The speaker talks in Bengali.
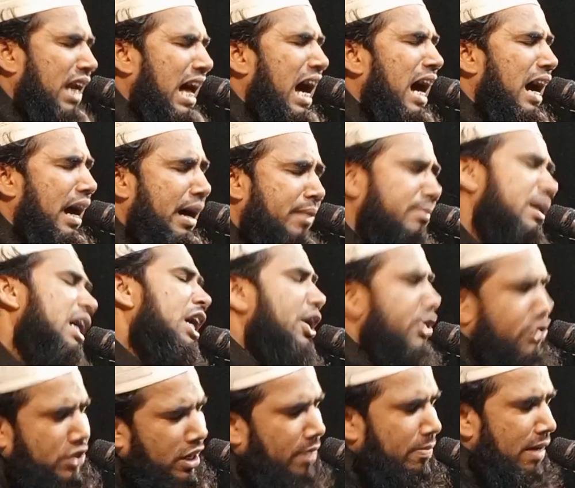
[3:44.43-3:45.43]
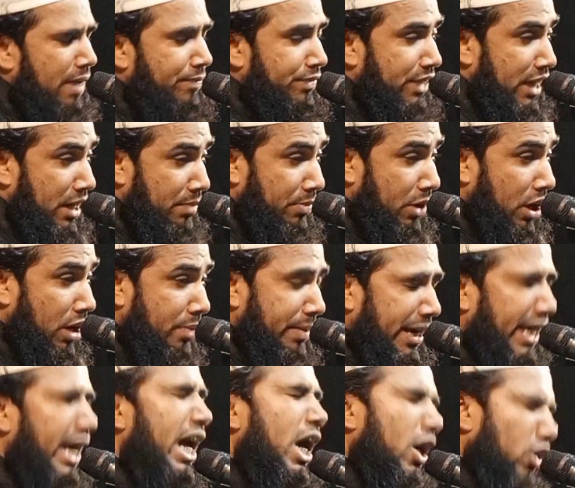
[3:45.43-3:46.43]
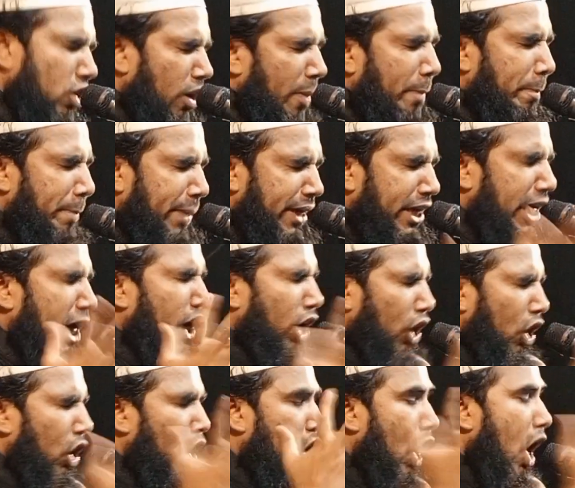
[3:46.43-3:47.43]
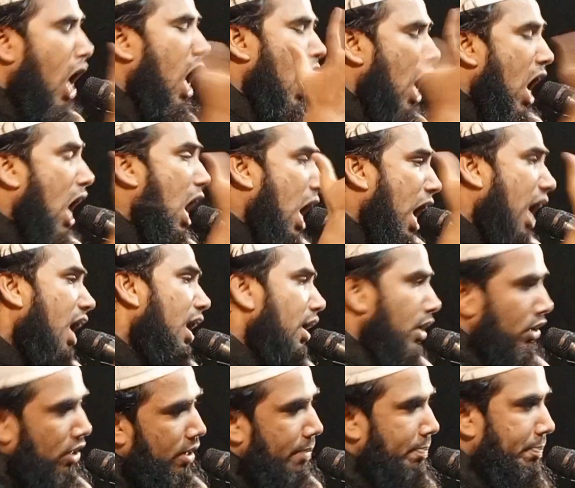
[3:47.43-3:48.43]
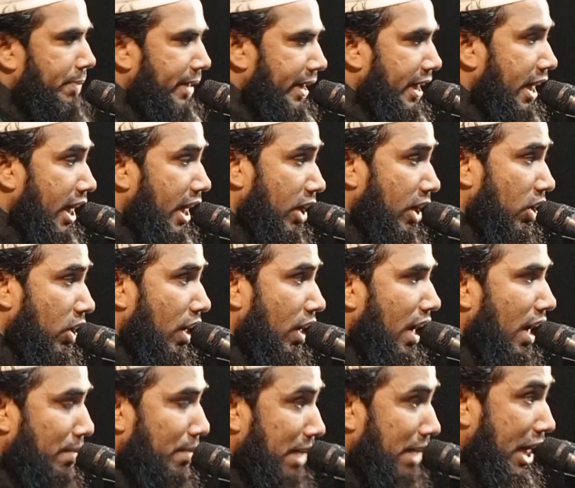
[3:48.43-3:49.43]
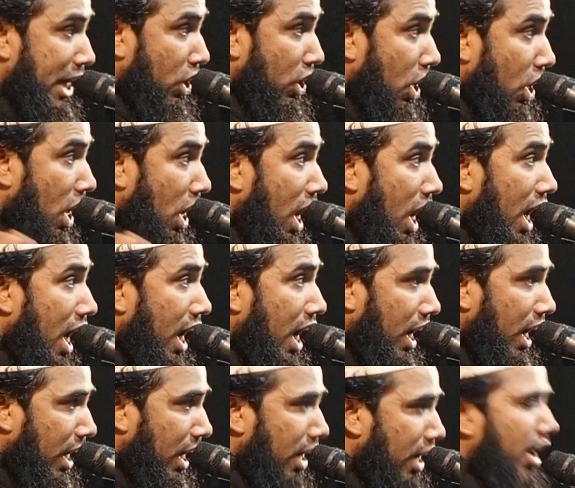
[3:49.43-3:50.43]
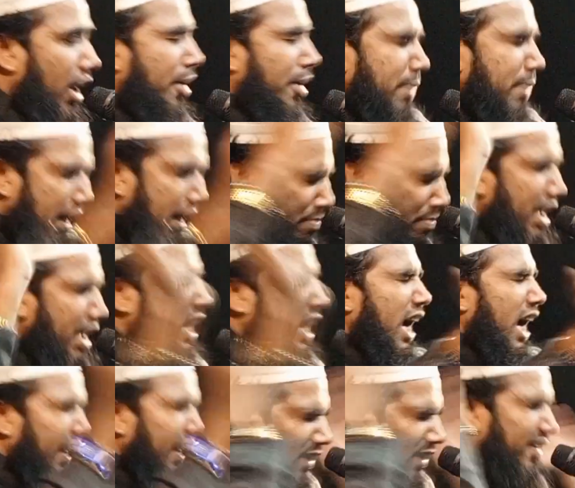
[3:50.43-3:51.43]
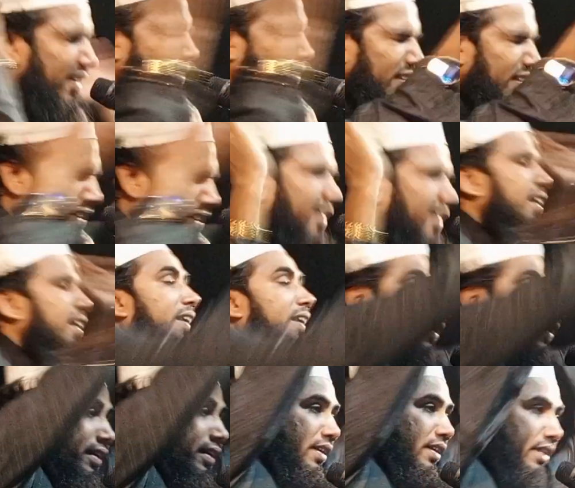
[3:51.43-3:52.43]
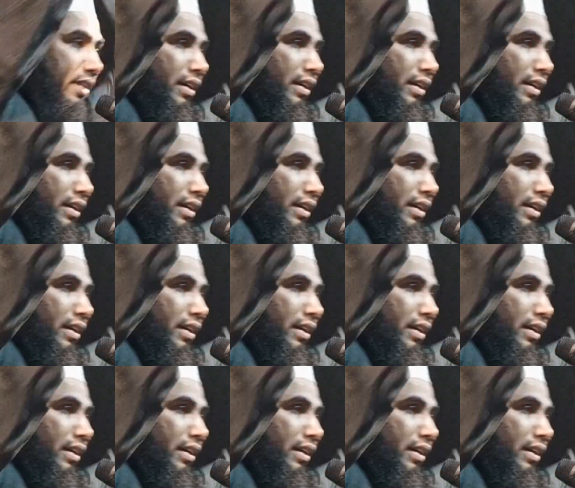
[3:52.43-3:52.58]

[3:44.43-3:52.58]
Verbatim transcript: গোলাম জবাব দিয়া বলবে রব্বি আল্লাহ রব্বি আল্লাহ আমার রব আমার আল্লাহ